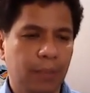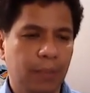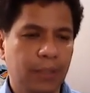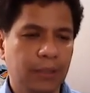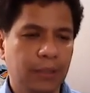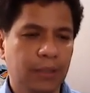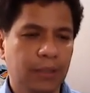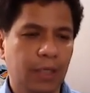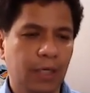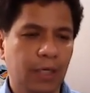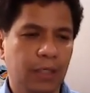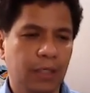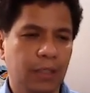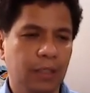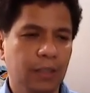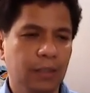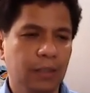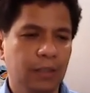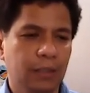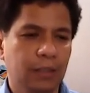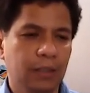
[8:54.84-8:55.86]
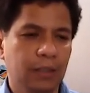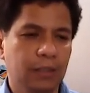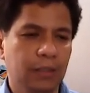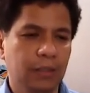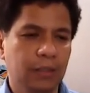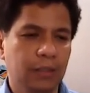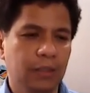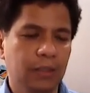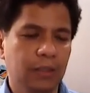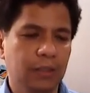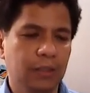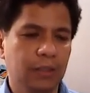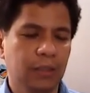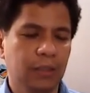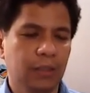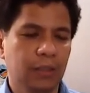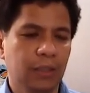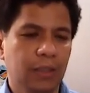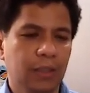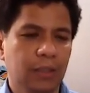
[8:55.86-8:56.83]
basically, this is just
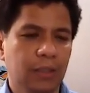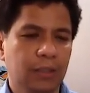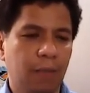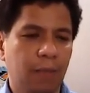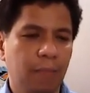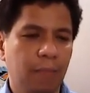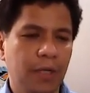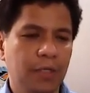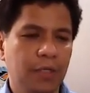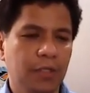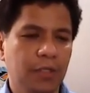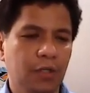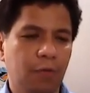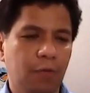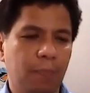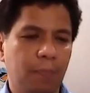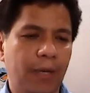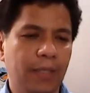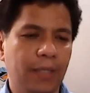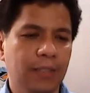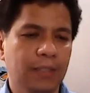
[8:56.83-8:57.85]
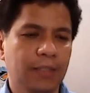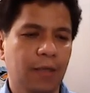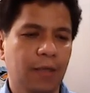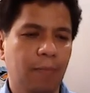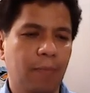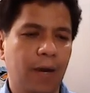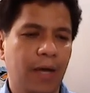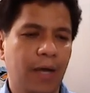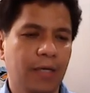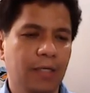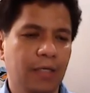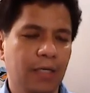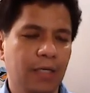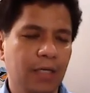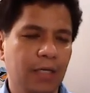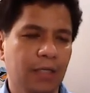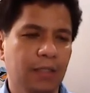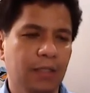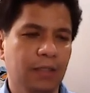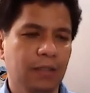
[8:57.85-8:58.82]
summation of n sub i
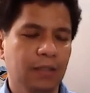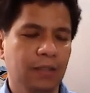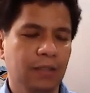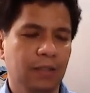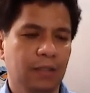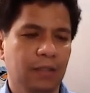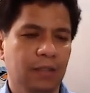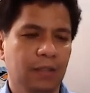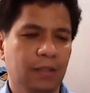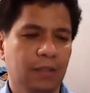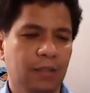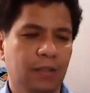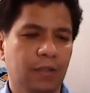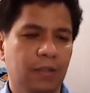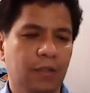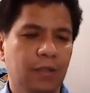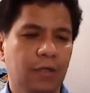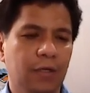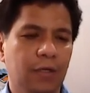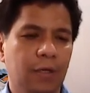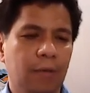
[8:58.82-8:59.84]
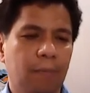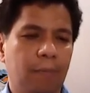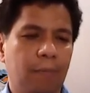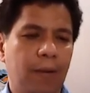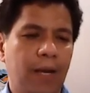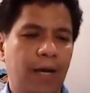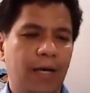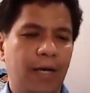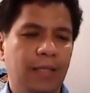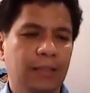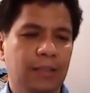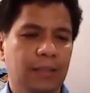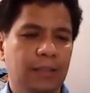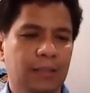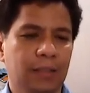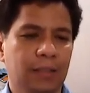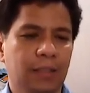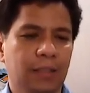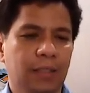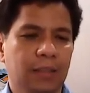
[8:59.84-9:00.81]
in, no? Plus
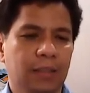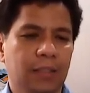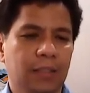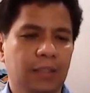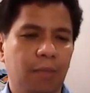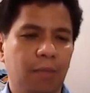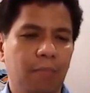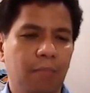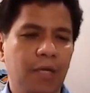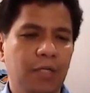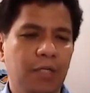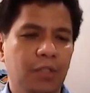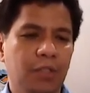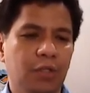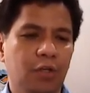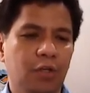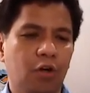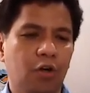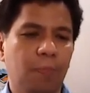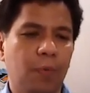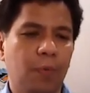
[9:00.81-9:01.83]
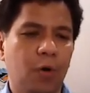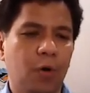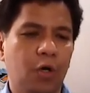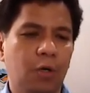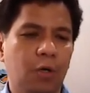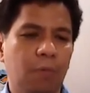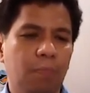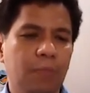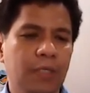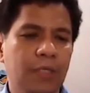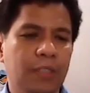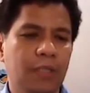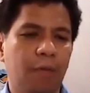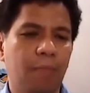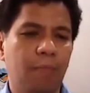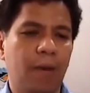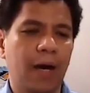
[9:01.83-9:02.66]
the summation of all v sub